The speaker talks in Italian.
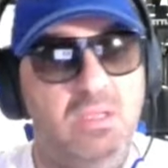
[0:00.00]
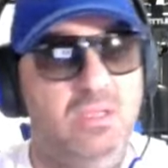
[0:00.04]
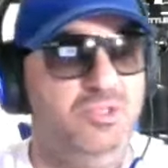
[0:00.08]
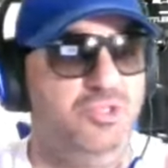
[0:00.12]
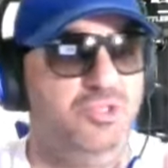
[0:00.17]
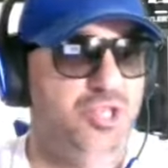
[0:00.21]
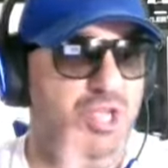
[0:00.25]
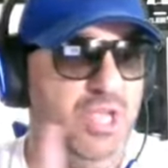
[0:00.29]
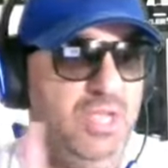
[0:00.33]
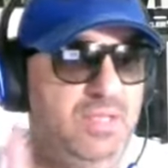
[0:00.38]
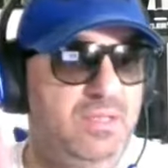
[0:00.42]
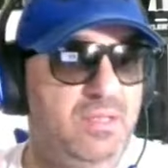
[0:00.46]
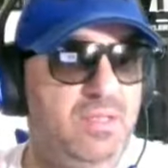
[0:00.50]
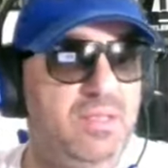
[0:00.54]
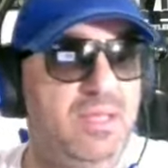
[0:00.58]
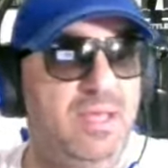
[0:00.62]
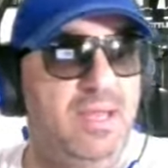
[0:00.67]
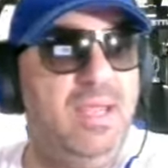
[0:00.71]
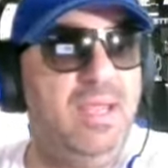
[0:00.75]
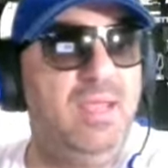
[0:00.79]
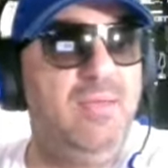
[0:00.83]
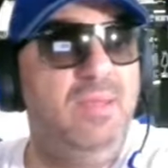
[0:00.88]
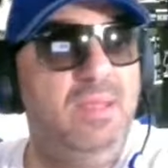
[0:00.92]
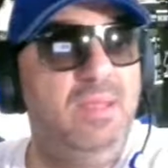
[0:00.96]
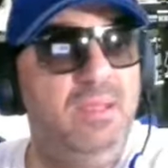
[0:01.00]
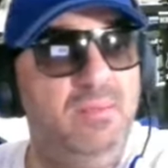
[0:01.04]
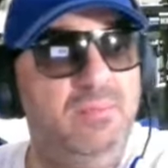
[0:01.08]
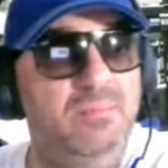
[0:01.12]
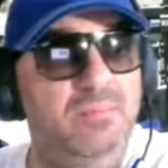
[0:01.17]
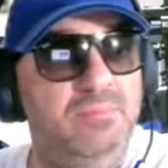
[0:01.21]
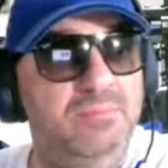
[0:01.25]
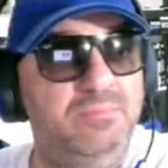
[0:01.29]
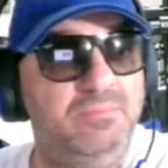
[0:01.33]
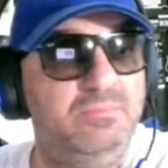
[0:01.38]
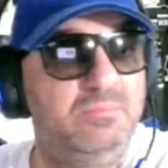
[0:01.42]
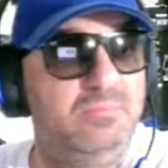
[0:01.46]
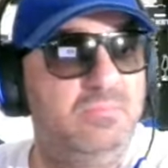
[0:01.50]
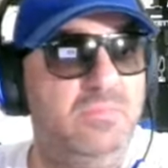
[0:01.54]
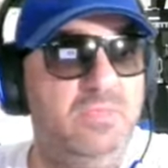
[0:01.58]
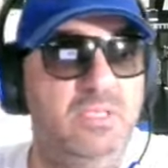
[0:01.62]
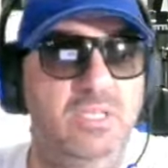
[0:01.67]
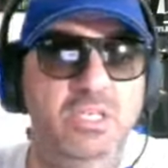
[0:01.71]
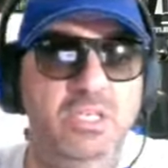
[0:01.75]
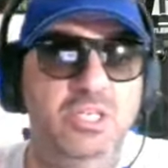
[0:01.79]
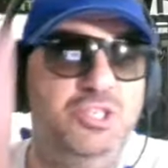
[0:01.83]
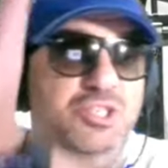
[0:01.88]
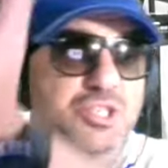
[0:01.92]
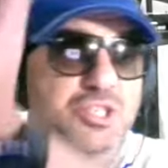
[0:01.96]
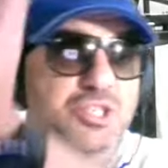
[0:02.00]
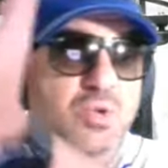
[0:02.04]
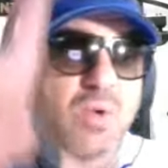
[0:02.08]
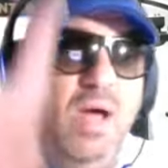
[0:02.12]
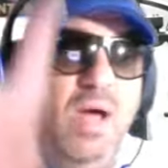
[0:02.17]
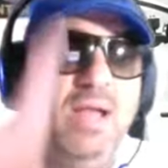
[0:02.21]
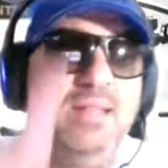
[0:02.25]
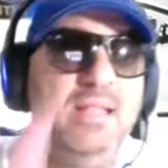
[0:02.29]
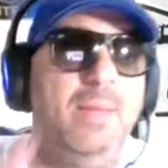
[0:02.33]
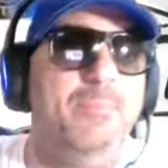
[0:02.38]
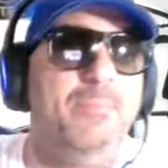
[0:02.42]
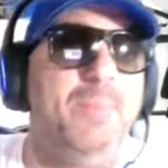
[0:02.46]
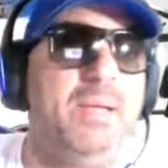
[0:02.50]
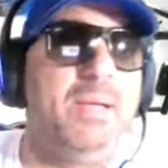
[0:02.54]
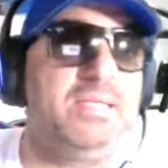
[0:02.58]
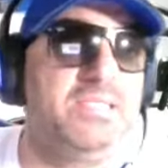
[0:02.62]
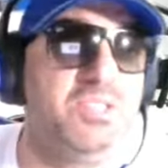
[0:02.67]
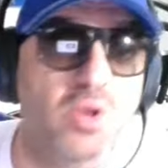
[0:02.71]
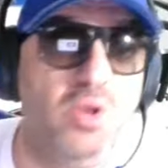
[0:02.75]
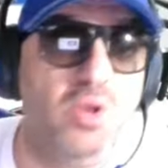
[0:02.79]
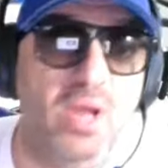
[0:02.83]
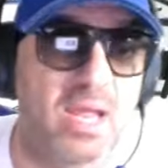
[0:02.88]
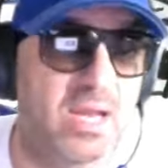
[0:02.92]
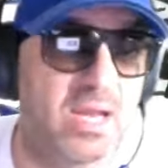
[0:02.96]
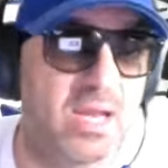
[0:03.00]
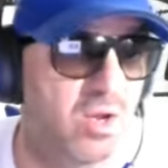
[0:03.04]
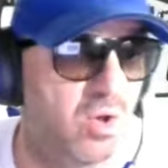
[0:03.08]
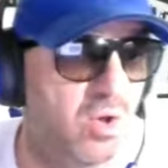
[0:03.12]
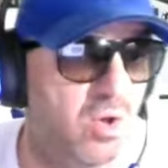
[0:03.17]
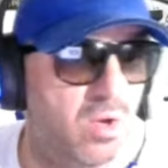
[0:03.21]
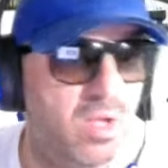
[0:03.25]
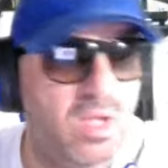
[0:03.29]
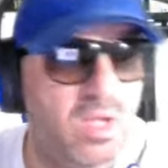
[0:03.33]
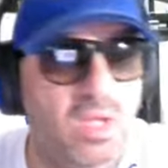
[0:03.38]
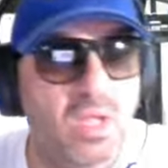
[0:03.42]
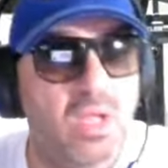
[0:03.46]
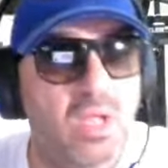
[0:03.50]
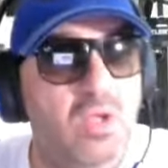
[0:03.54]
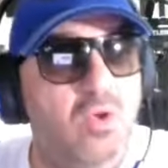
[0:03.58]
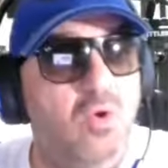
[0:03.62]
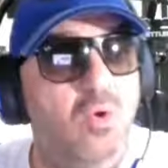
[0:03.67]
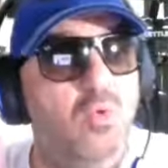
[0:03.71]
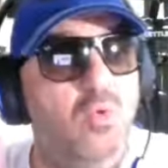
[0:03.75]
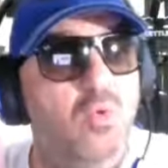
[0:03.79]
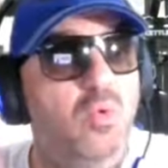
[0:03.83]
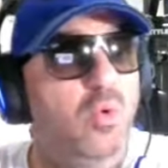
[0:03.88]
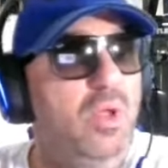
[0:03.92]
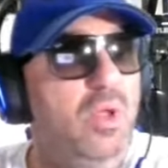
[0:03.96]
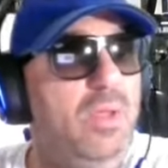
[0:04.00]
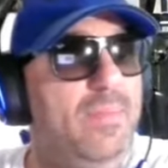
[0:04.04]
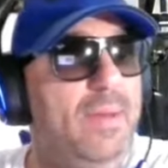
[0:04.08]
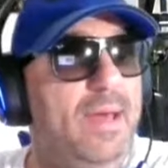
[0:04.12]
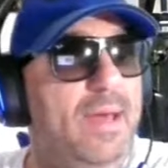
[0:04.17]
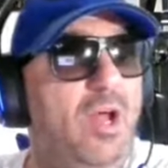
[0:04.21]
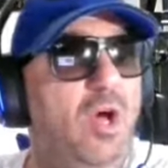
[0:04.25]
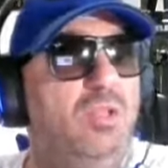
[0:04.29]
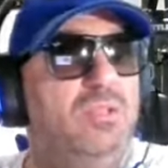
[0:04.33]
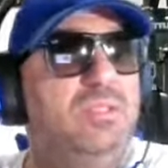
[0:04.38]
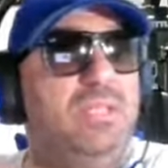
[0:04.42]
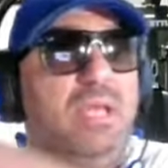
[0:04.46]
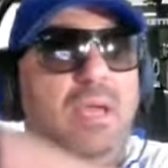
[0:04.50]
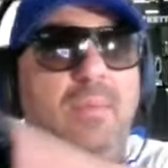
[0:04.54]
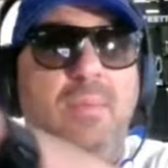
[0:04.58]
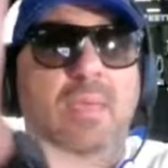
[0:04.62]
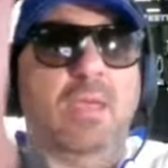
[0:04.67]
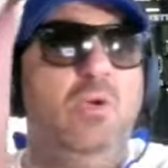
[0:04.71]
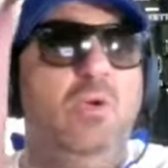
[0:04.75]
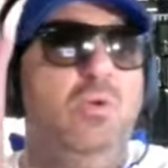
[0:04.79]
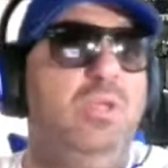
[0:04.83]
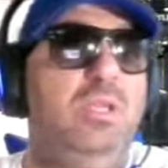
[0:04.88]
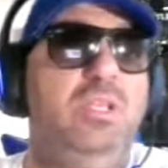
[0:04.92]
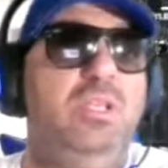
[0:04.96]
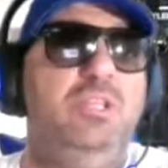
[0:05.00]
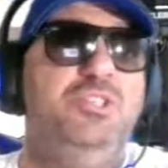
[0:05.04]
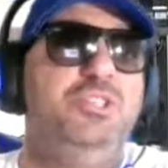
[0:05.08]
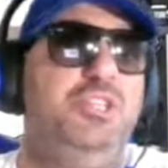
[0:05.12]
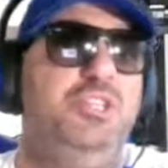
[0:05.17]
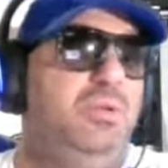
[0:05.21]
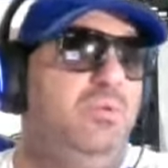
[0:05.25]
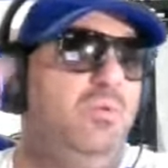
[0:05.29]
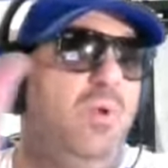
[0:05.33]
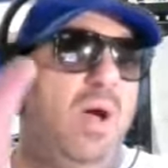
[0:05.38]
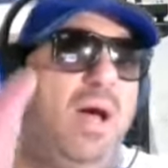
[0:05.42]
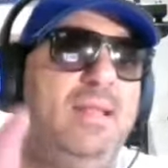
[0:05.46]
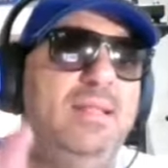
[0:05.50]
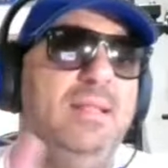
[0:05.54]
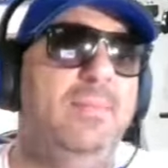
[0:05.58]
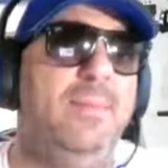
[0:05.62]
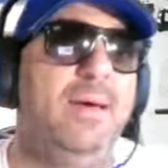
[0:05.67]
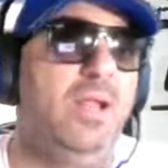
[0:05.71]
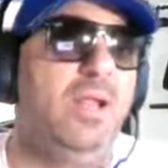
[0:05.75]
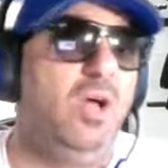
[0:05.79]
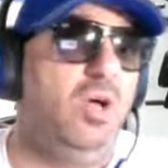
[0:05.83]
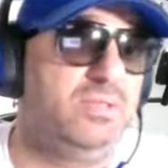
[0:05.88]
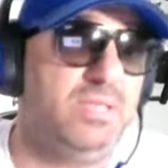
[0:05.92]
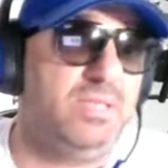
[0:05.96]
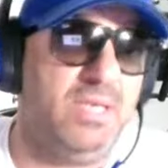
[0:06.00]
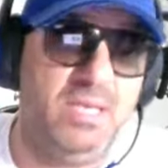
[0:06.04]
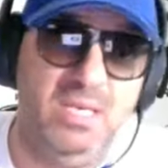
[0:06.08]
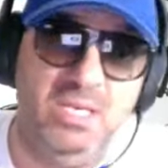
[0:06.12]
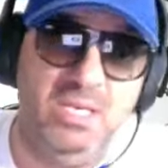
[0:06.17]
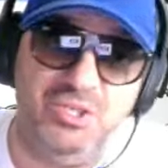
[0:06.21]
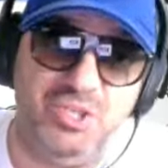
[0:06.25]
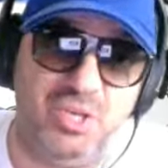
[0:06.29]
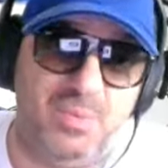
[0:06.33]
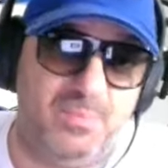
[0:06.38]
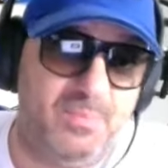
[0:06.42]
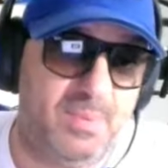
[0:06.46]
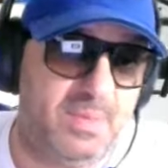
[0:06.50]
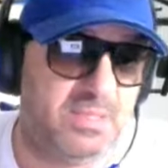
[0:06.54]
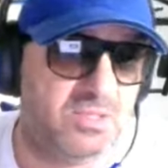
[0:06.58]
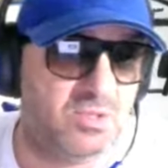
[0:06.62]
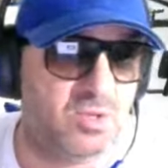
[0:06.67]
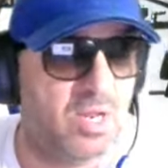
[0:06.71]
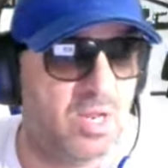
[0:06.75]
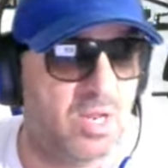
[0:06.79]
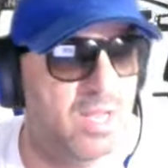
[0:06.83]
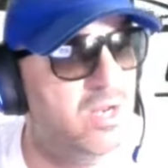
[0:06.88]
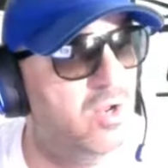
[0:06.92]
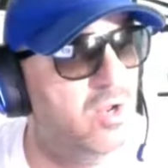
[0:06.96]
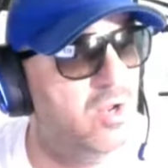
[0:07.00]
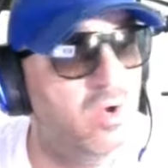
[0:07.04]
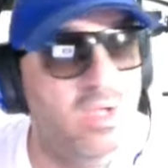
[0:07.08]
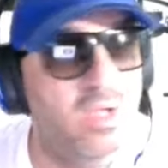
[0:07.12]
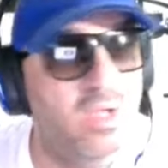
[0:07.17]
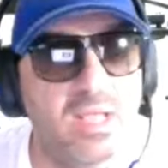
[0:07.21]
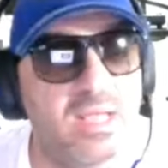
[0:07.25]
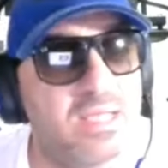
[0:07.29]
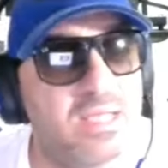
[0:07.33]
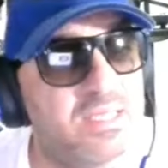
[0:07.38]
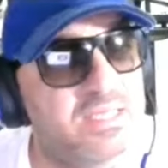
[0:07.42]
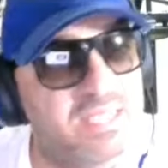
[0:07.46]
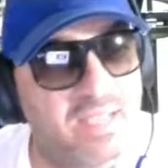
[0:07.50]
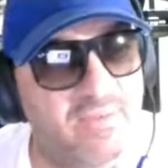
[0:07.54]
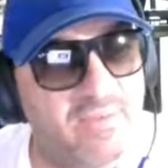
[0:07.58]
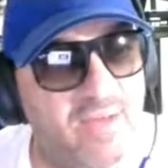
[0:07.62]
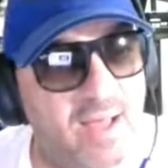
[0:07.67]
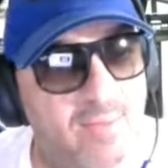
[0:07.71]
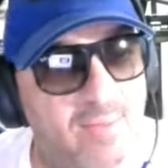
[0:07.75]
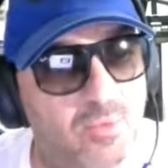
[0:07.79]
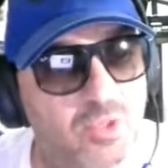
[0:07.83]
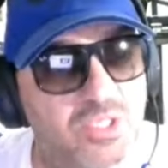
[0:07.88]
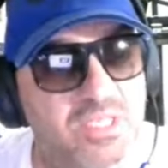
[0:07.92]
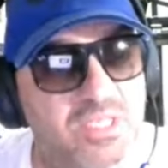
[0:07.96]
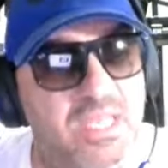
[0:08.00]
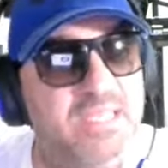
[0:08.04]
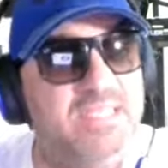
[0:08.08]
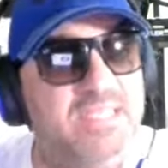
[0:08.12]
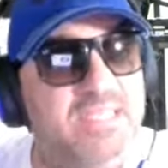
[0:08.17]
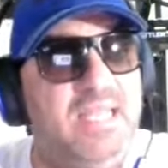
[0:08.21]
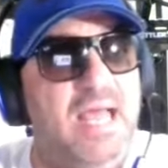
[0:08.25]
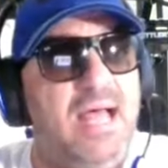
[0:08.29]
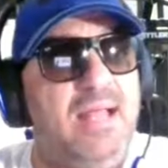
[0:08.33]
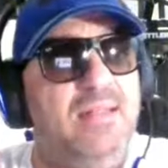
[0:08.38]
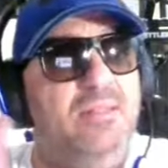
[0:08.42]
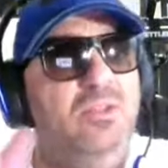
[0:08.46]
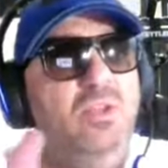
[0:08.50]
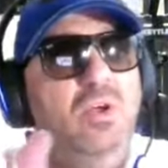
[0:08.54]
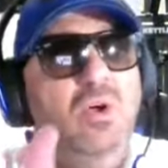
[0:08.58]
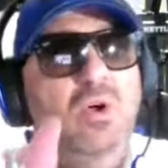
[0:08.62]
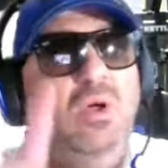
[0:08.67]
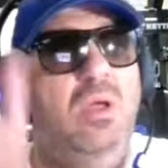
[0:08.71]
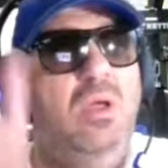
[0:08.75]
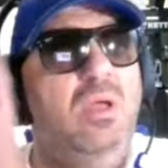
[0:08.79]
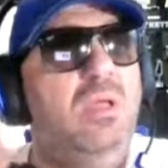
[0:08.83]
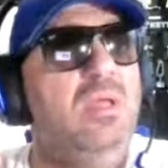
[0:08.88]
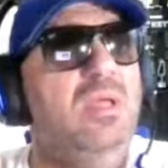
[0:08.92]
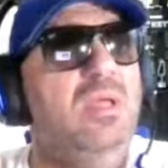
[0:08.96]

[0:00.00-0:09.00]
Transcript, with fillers: c'è di Taremi, gli dici guarda Pastorello con cui Marotta, amico, gli dici guarda Marotta, gli dici a Pastorello stavamo scherzando,